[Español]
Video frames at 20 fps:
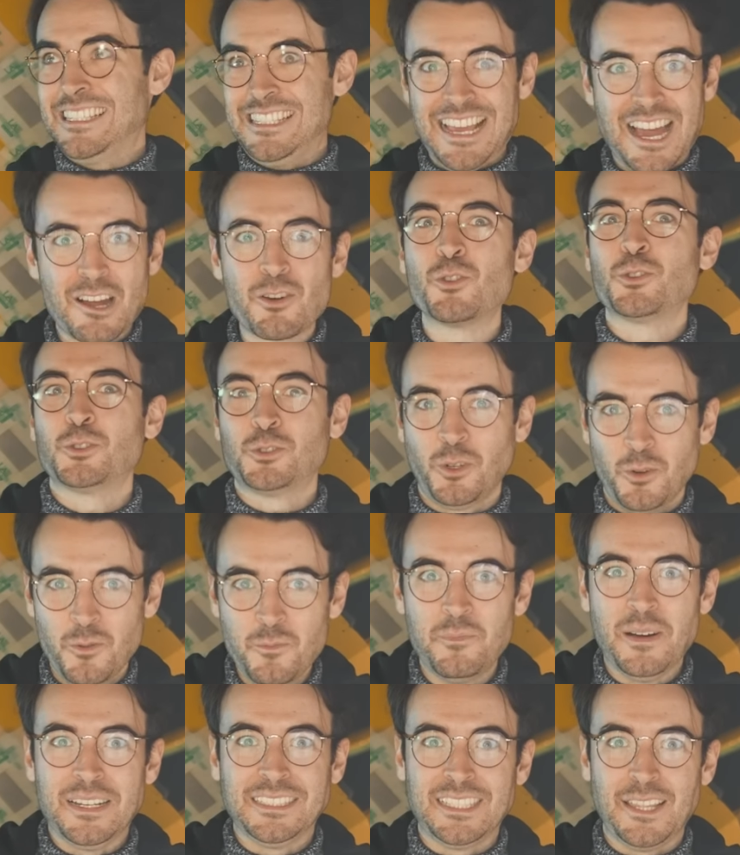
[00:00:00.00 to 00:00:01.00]
Ya costó
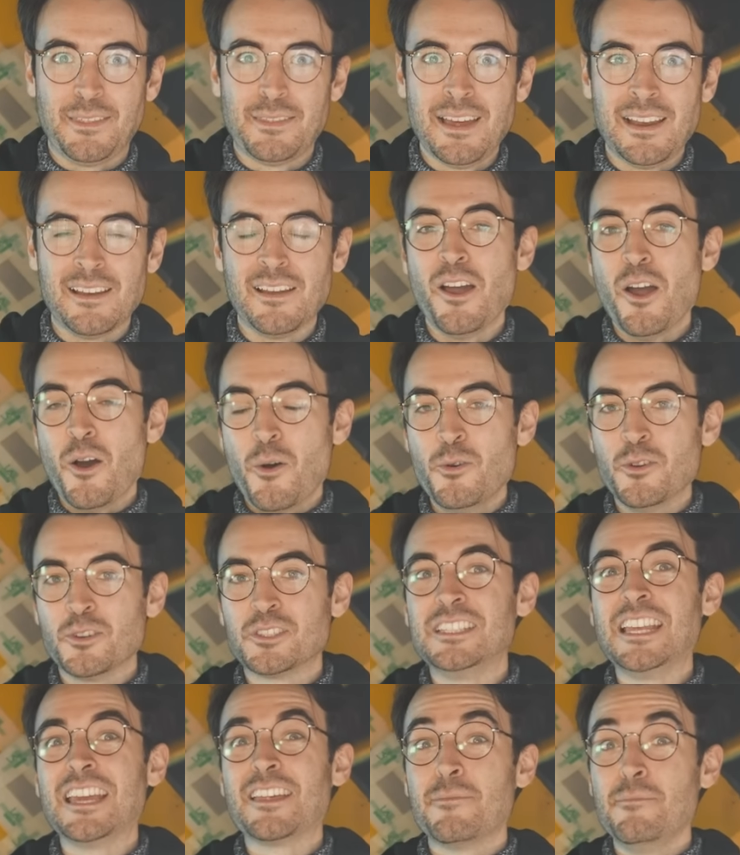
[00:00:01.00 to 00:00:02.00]
un pastizal,
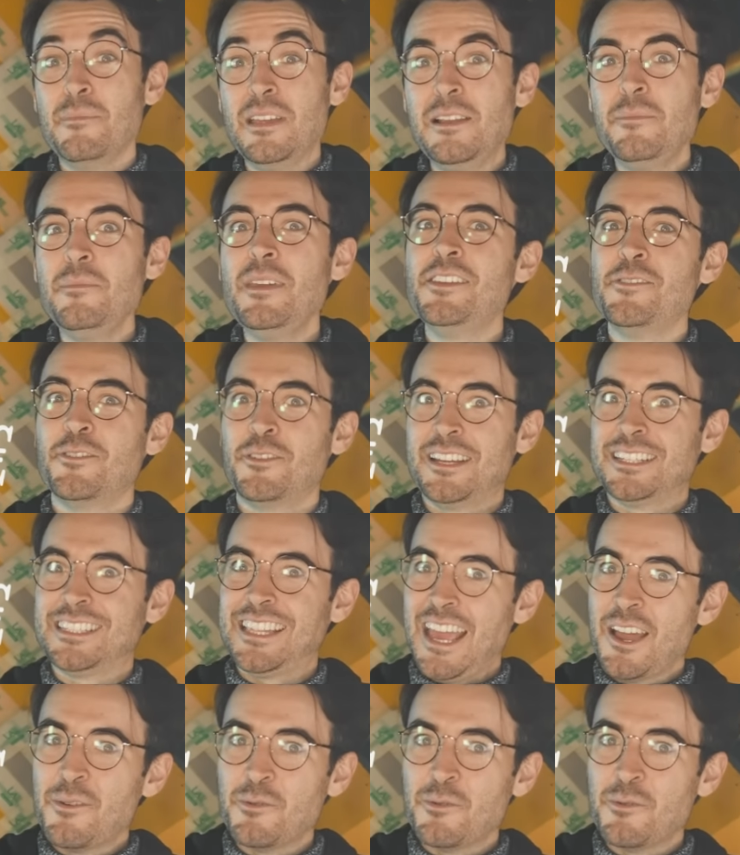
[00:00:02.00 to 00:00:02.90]
unos 10.000 millones de